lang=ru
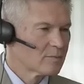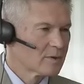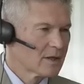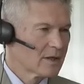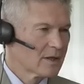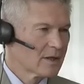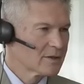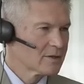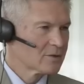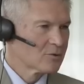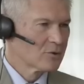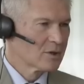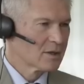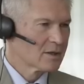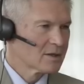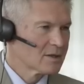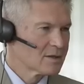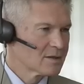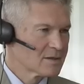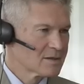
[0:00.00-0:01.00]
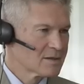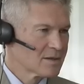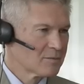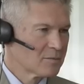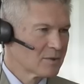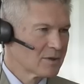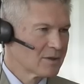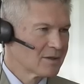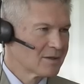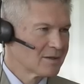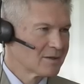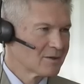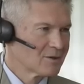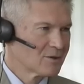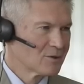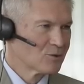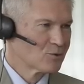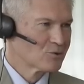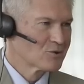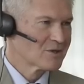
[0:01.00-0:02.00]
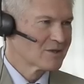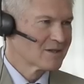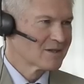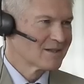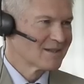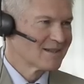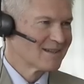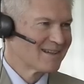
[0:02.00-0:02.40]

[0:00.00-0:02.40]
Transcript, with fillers: проекте только самые лучшие,